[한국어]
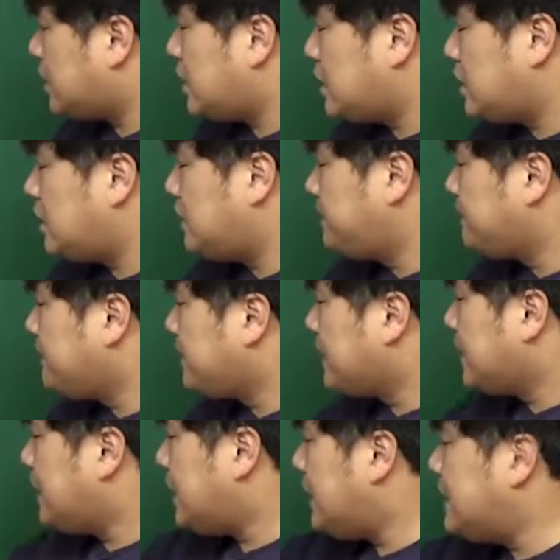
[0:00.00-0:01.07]
얘기는
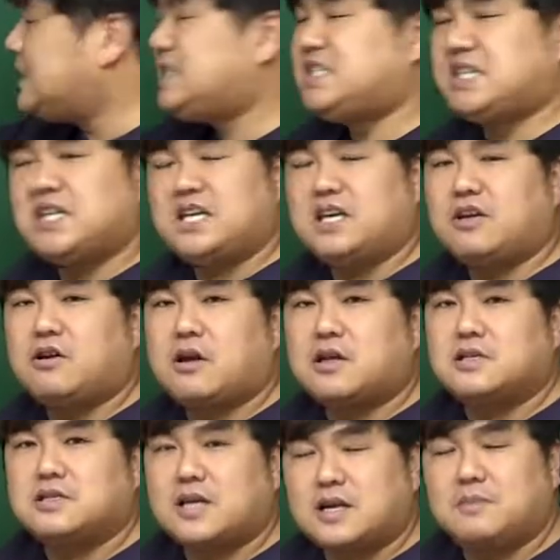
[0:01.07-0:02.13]
일찍
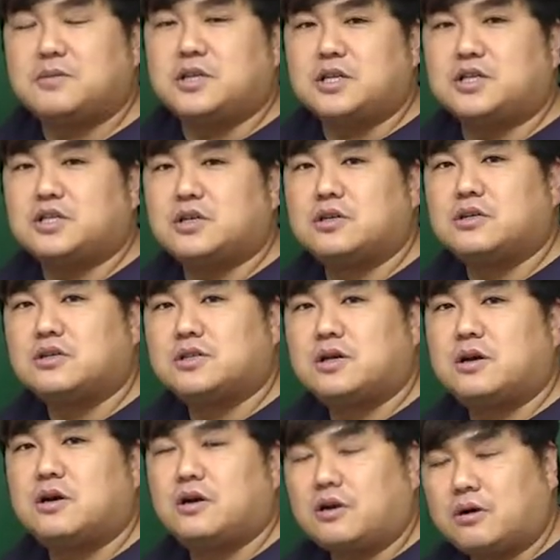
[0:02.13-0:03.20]
일어나는 사람들이죠.
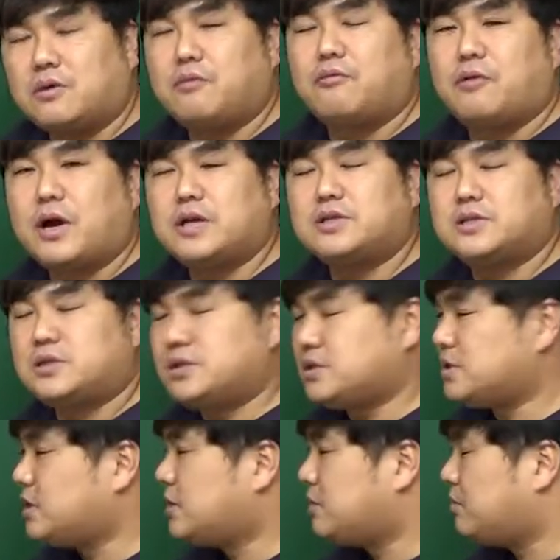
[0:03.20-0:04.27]
그죠? early
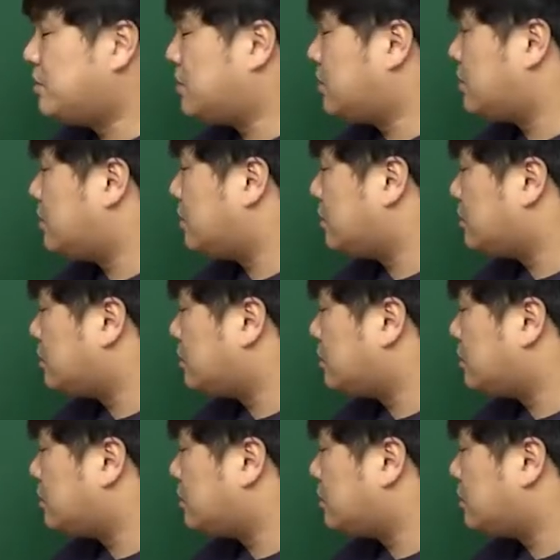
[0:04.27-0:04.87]
risers 어,